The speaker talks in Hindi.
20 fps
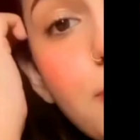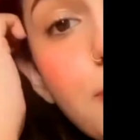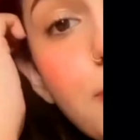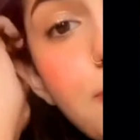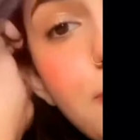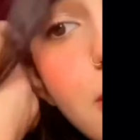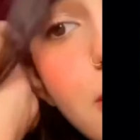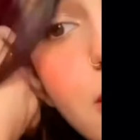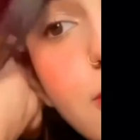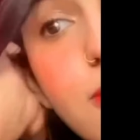
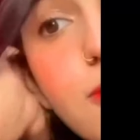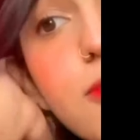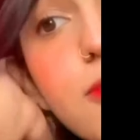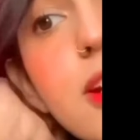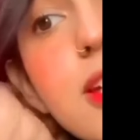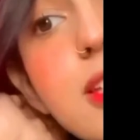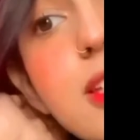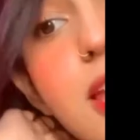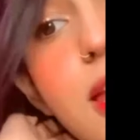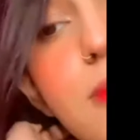यहाँ पे मैं
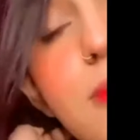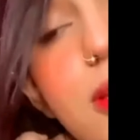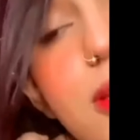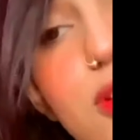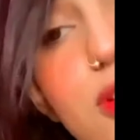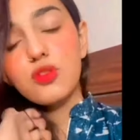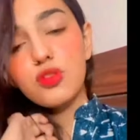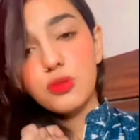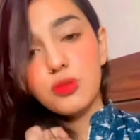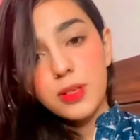फ़र्स्ट टाइम
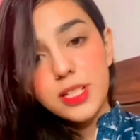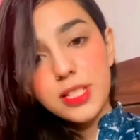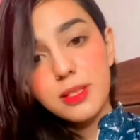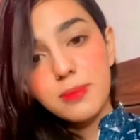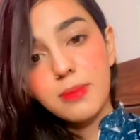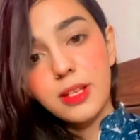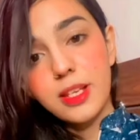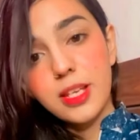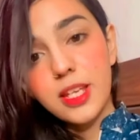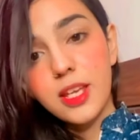एक यूट्यूबर
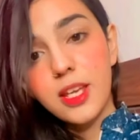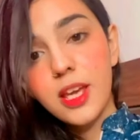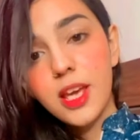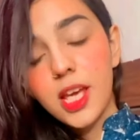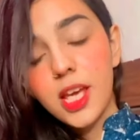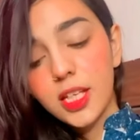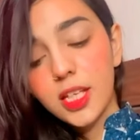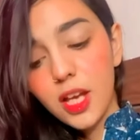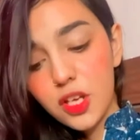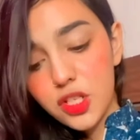से मिली
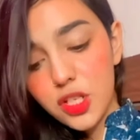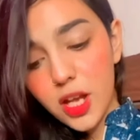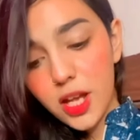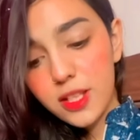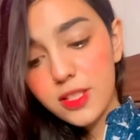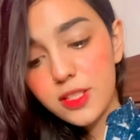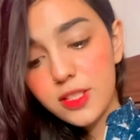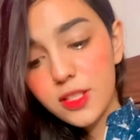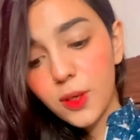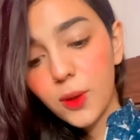
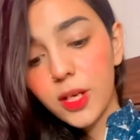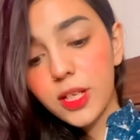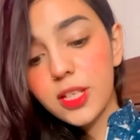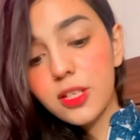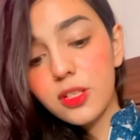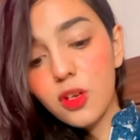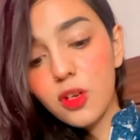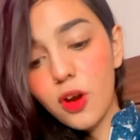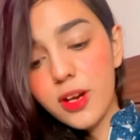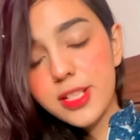काशान से और
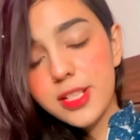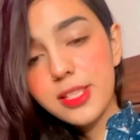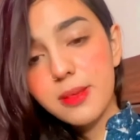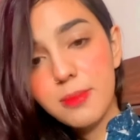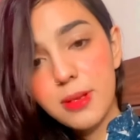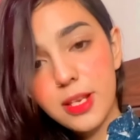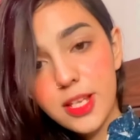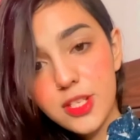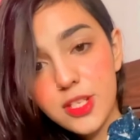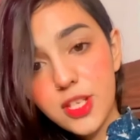एक टिकटॉकर
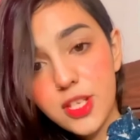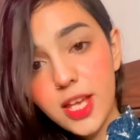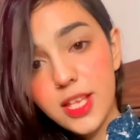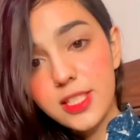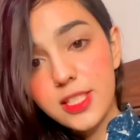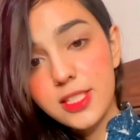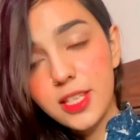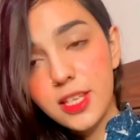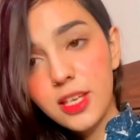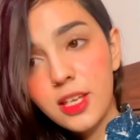से मिली
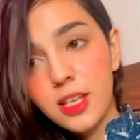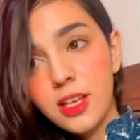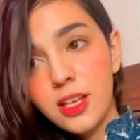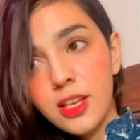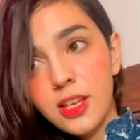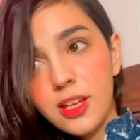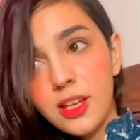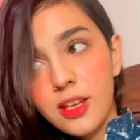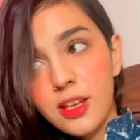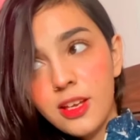शैज से
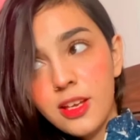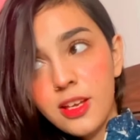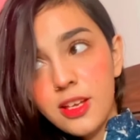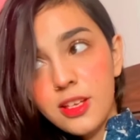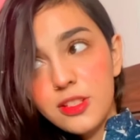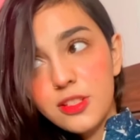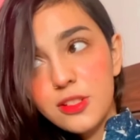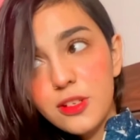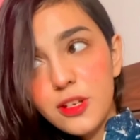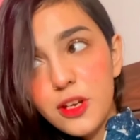
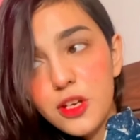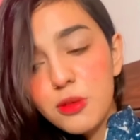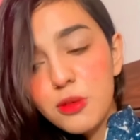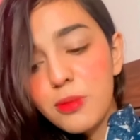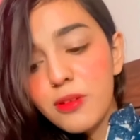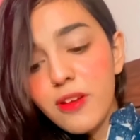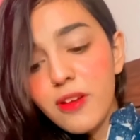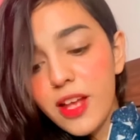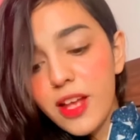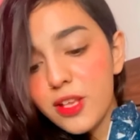जिन्होंने
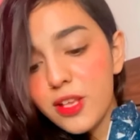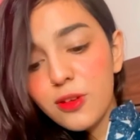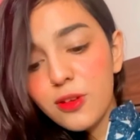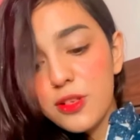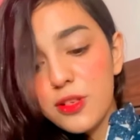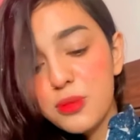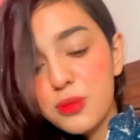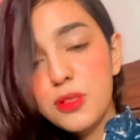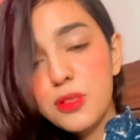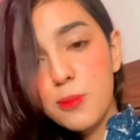टू बी वेरी
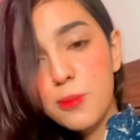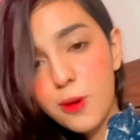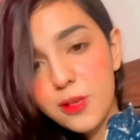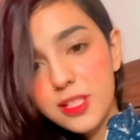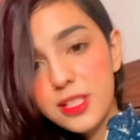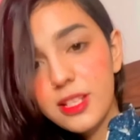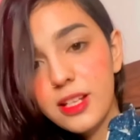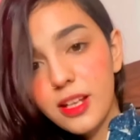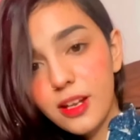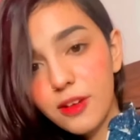ऑनेस्ट मुझे
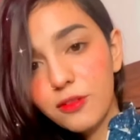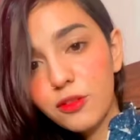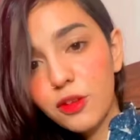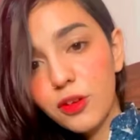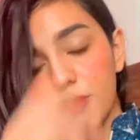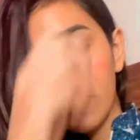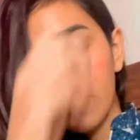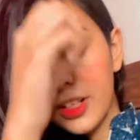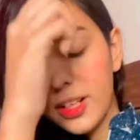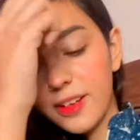बहुत ज़्यादा लेफ्ट
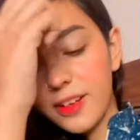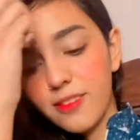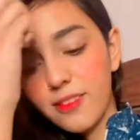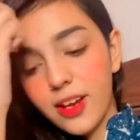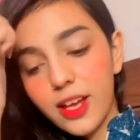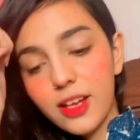आउट फील